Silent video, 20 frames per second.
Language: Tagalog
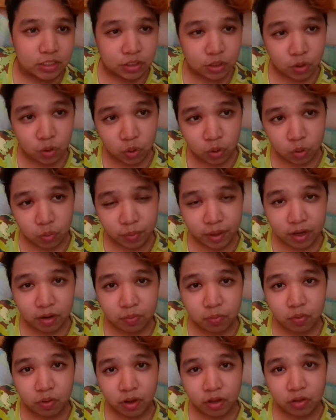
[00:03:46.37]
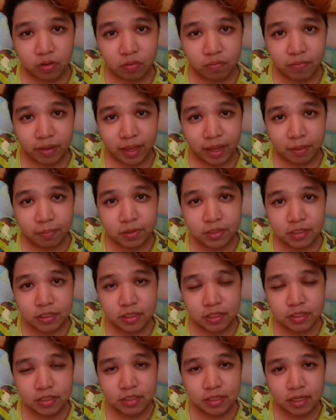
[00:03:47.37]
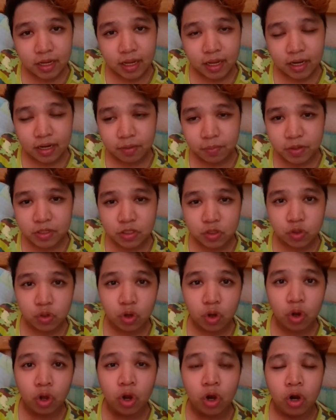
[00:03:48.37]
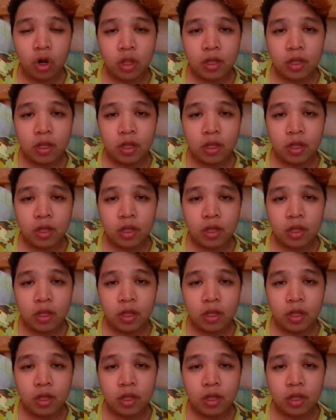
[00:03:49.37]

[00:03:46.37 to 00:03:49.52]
So, kung meron po kayong bayabas dyan sa labas nyo,